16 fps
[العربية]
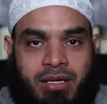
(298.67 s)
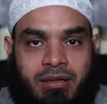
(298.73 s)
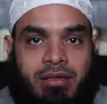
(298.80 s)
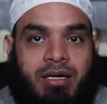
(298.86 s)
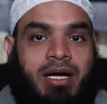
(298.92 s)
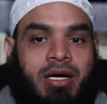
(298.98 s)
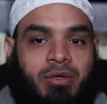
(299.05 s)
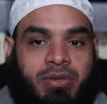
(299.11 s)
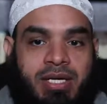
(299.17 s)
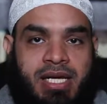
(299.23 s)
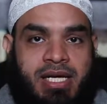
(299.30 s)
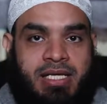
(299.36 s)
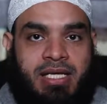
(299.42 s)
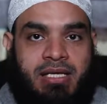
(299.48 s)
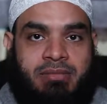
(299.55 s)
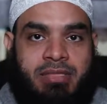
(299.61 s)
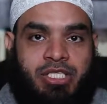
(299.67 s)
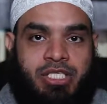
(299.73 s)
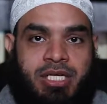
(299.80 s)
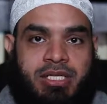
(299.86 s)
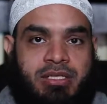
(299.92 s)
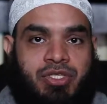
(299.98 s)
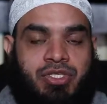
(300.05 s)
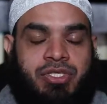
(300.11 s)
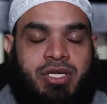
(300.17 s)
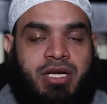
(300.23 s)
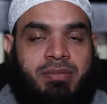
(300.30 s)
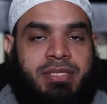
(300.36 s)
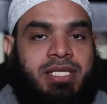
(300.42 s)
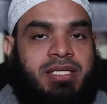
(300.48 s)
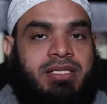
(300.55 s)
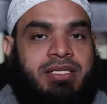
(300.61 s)
رأوا هذا المشهد
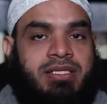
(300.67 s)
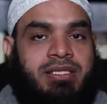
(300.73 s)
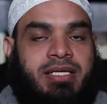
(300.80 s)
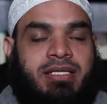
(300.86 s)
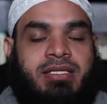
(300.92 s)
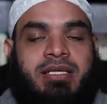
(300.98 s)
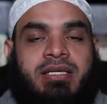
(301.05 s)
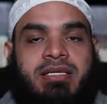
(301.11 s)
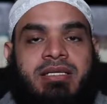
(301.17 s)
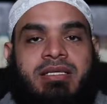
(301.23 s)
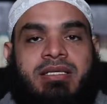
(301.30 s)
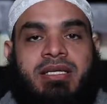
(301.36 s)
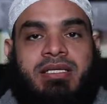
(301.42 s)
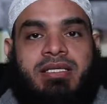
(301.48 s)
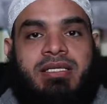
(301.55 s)
الصعب جدا جدا